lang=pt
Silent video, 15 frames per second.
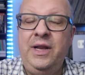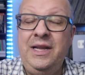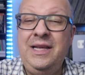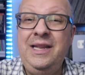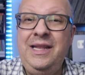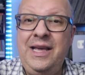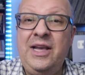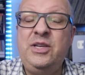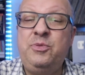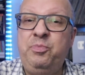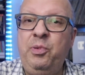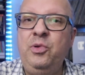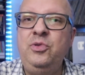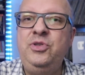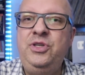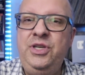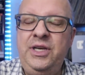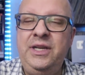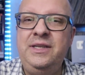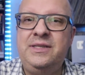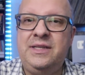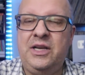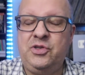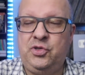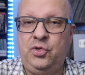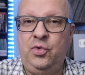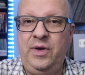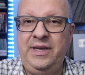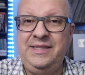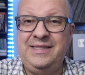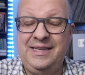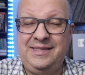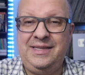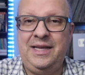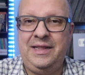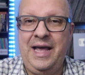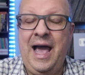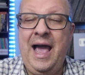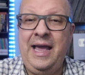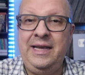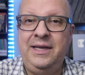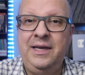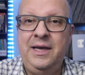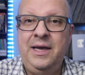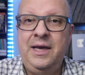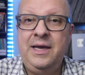Ele iria explodir estações da SEDAI